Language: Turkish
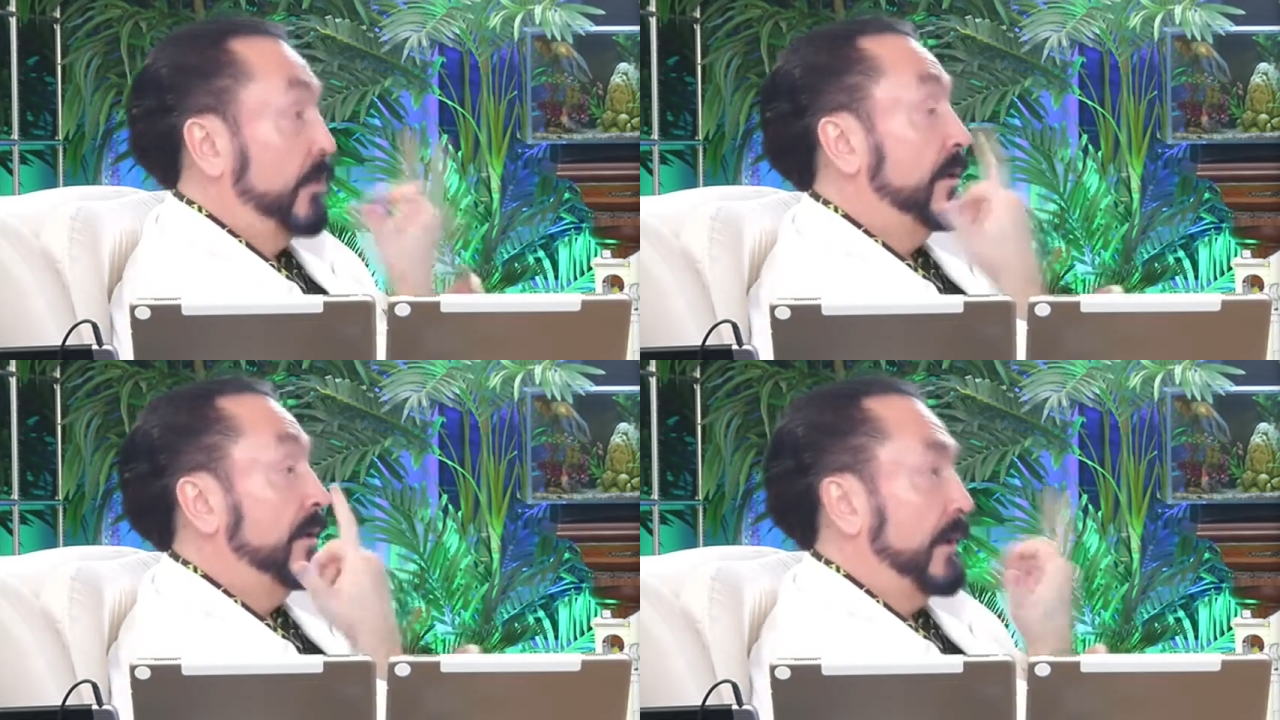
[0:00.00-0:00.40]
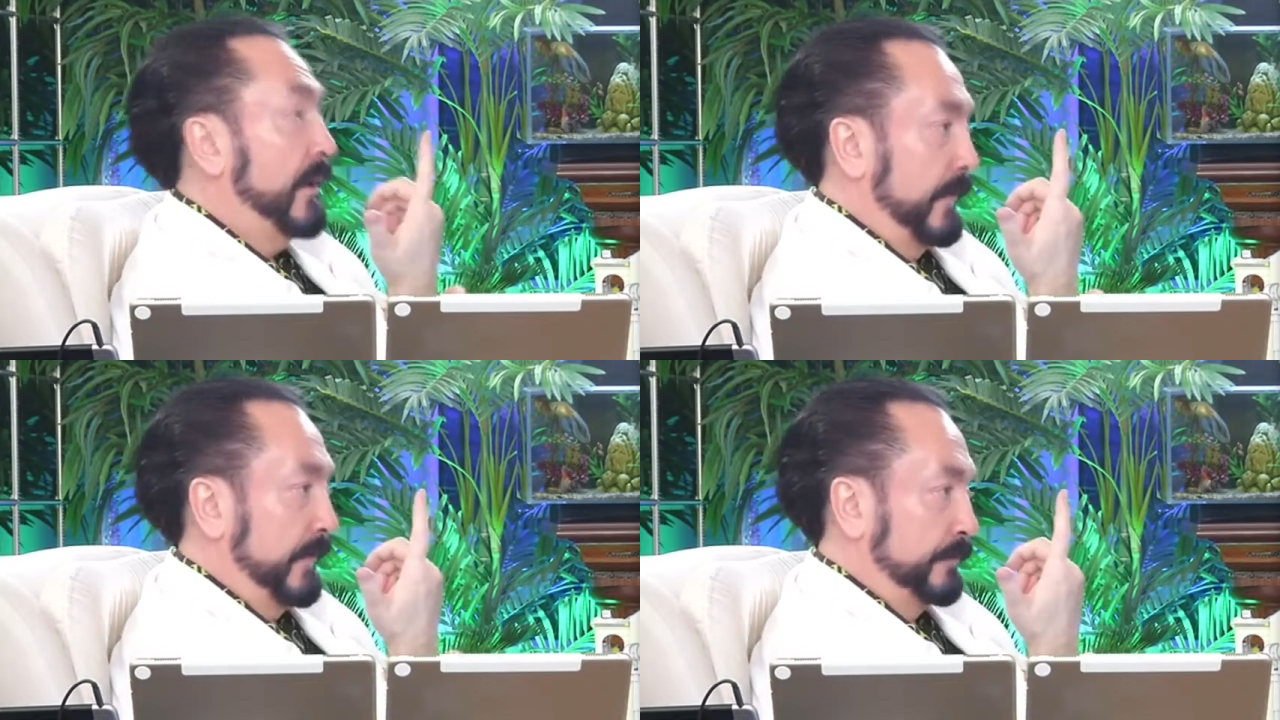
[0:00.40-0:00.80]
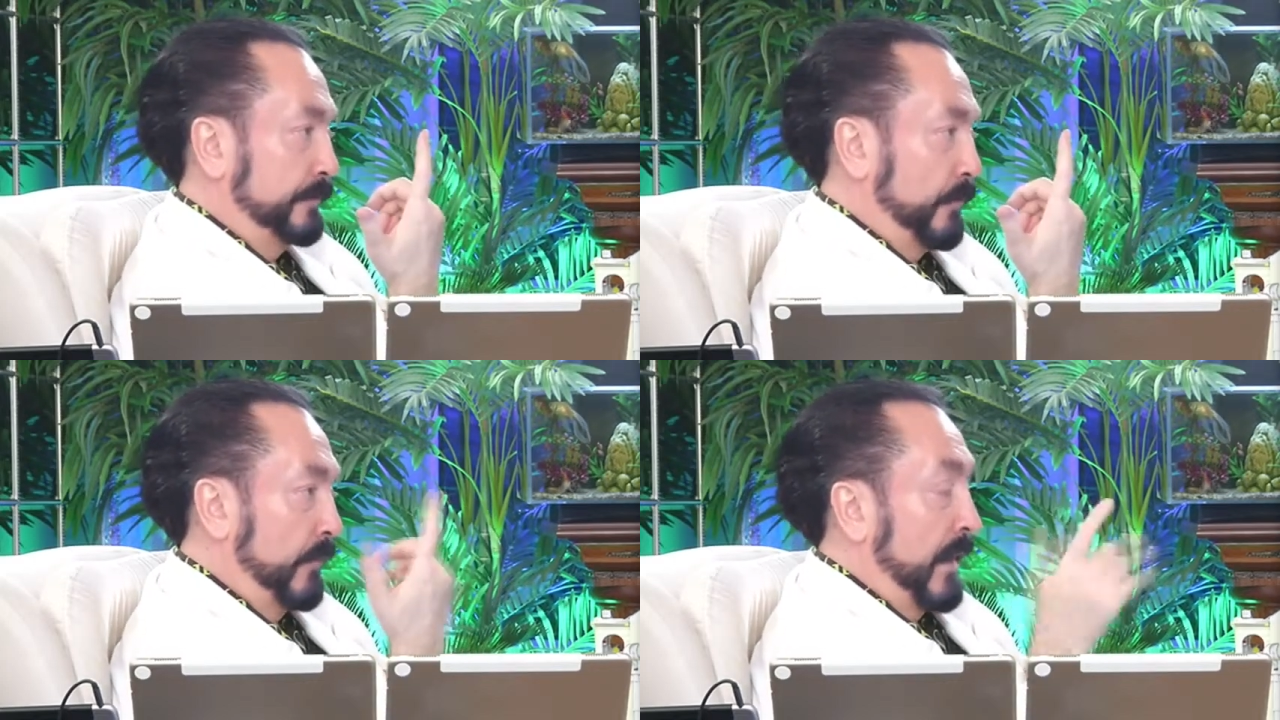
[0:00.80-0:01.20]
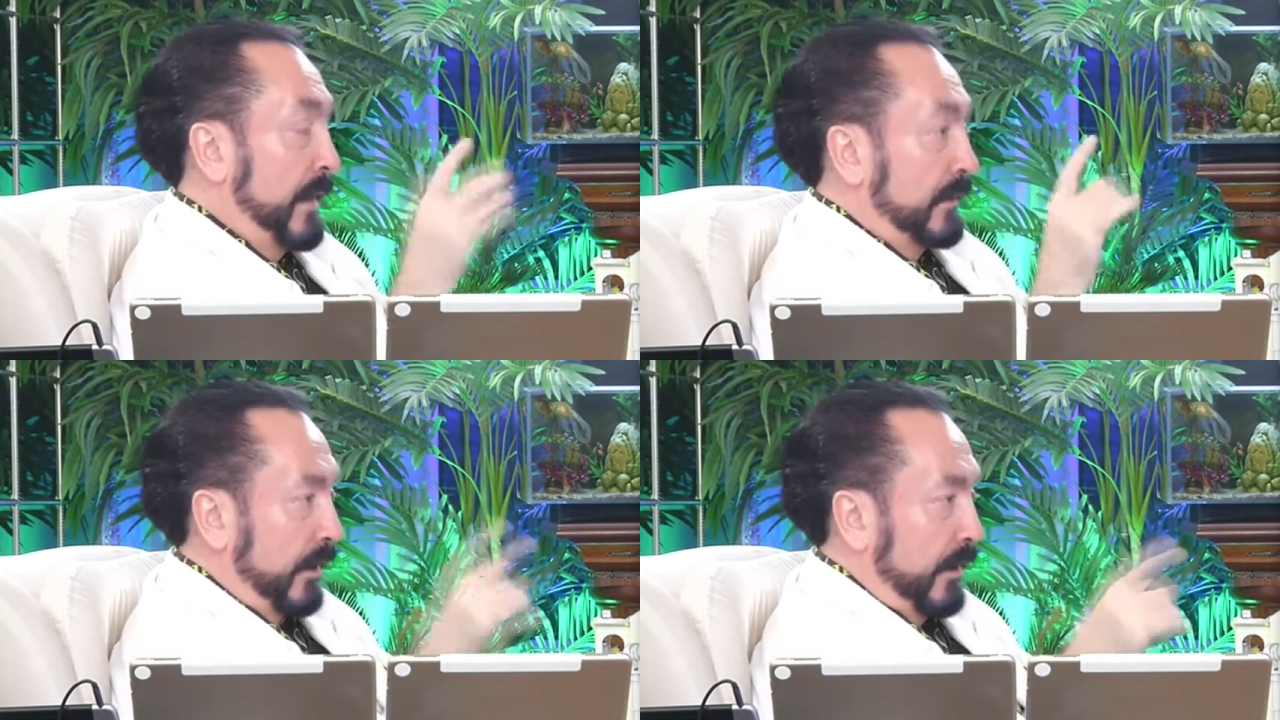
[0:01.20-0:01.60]
Öyle değil.
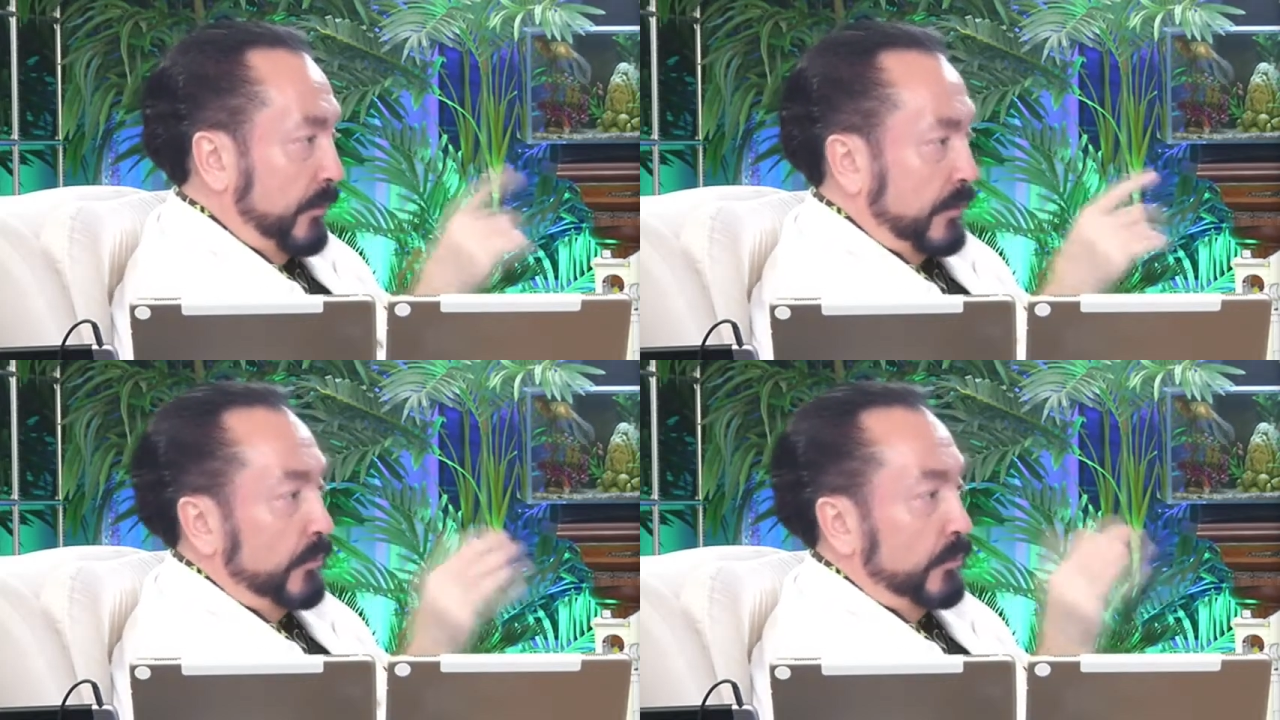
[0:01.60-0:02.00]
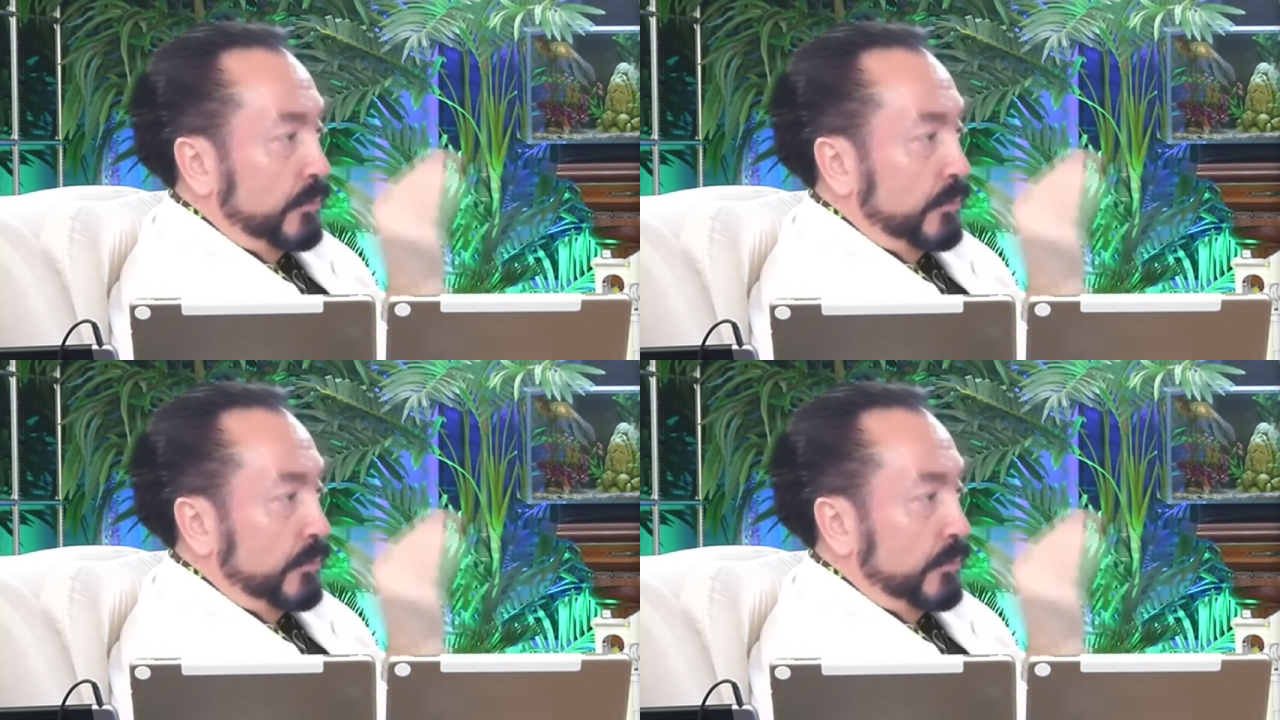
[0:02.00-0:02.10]
Tayyip Hocam bu